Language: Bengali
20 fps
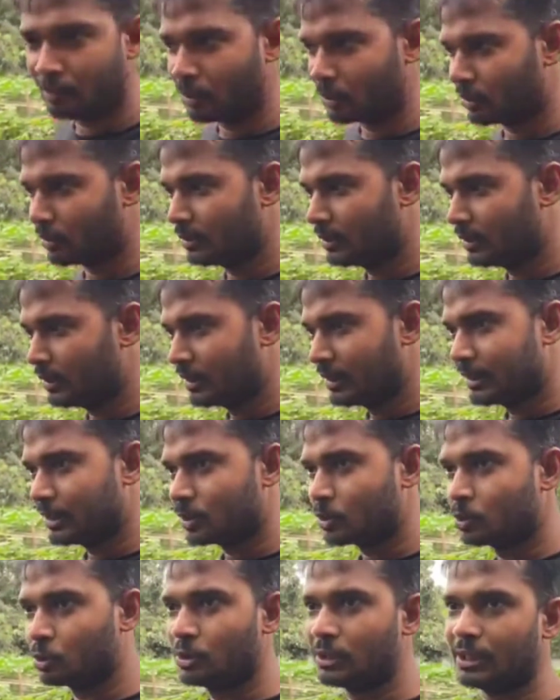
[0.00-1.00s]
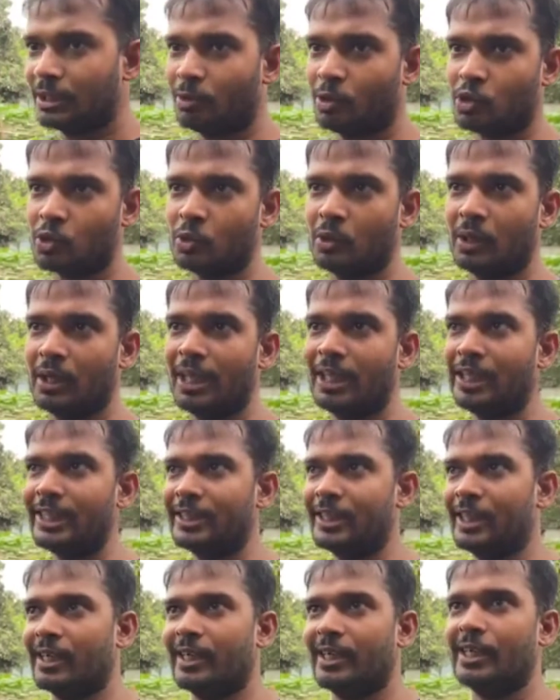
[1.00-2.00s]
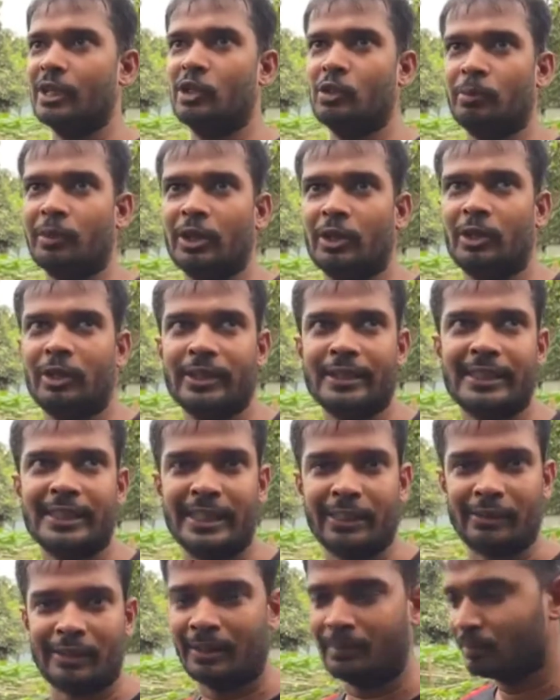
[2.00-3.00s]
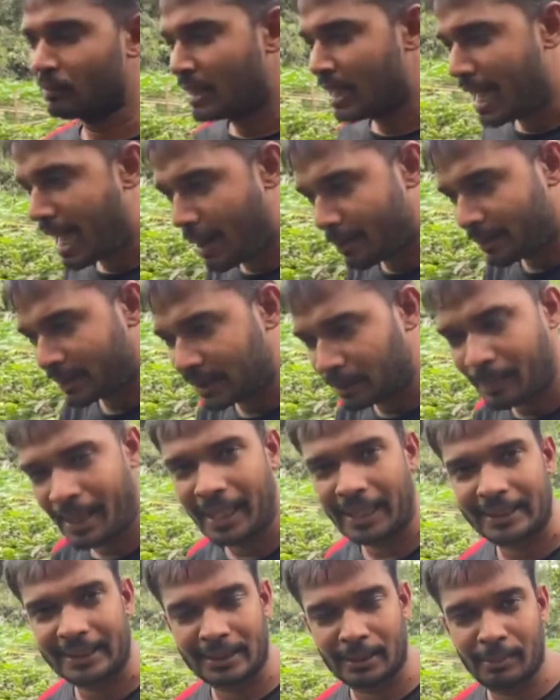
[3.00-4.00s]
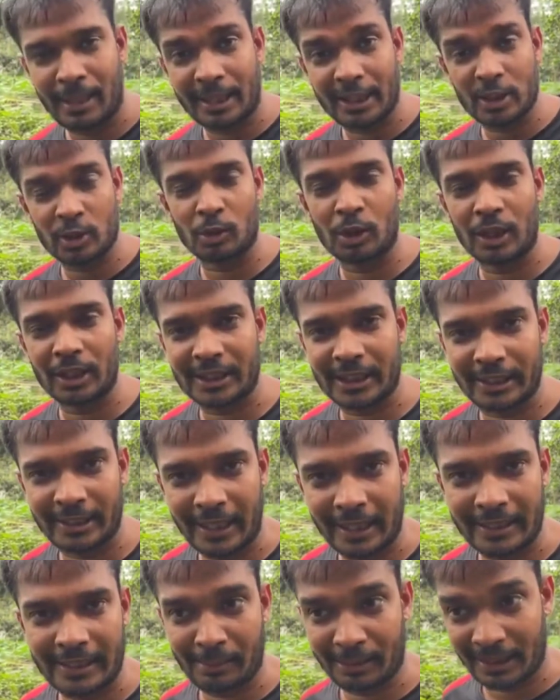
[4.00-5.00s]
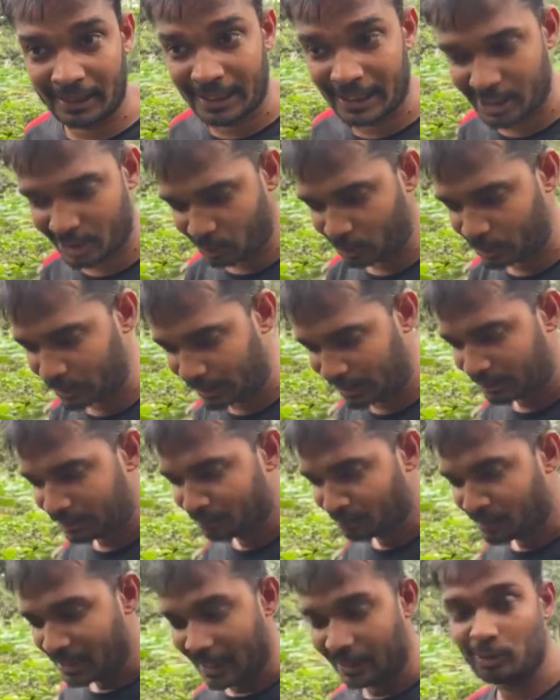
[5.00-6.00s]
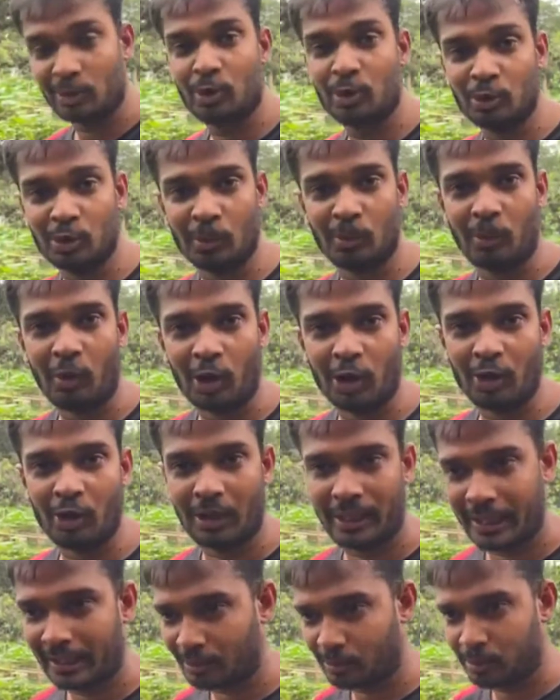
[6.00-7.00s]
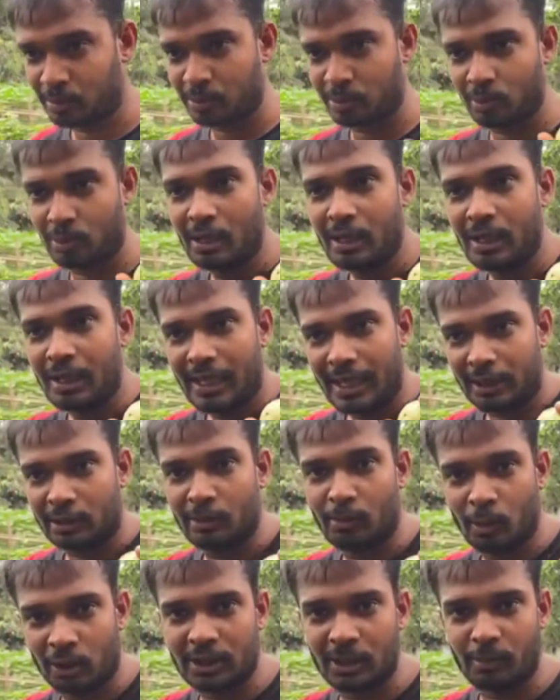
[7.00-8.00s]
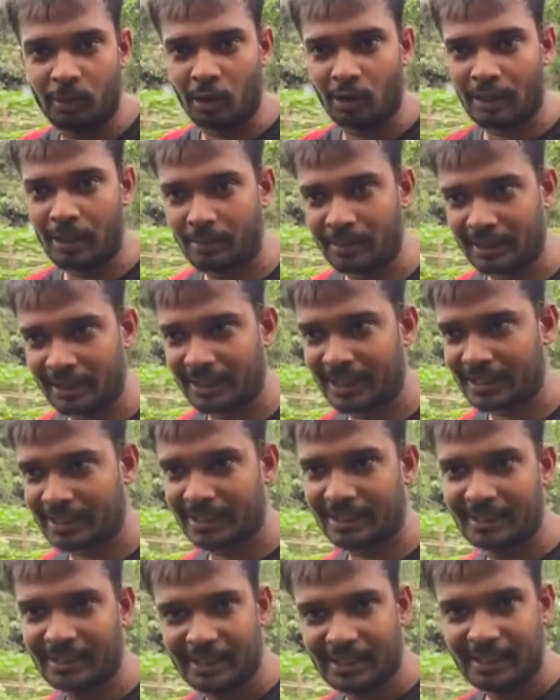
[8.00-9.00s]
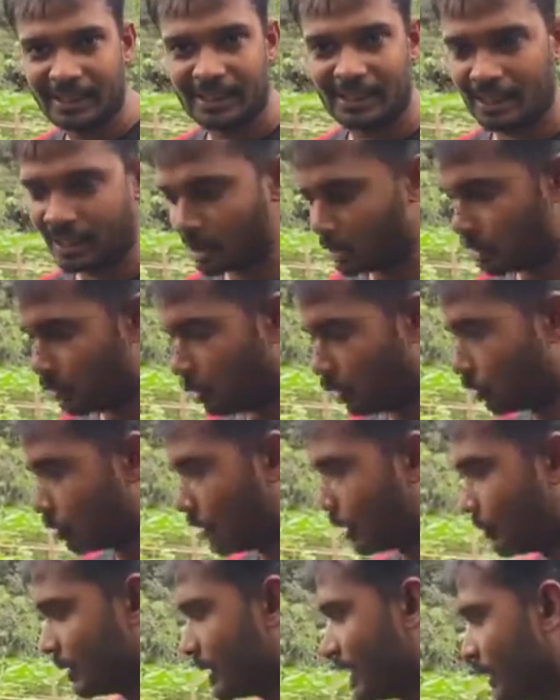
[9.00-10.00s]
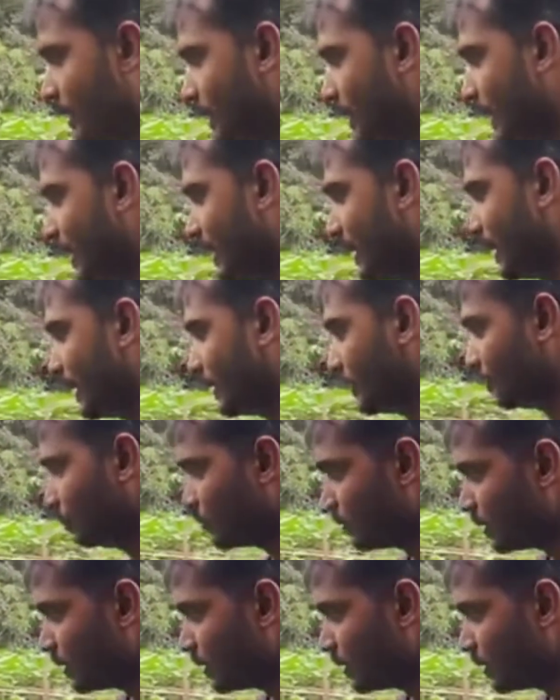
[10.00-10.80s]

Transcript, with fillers: নিয়ামত শুধু যে অস্ট্রেলিয়া নিউজিল্যান্ডে ইউরোপে হয় সেটাও না আমাদের বাংলাদেশের মাটি সোনার চেয়ে খাটি আমাদের দেশেও যে এত সুন্দর ফল হয় এত এত মজার ফল আমাদের দেশে সেটা আসলে কখনো আমি যা দেখিনি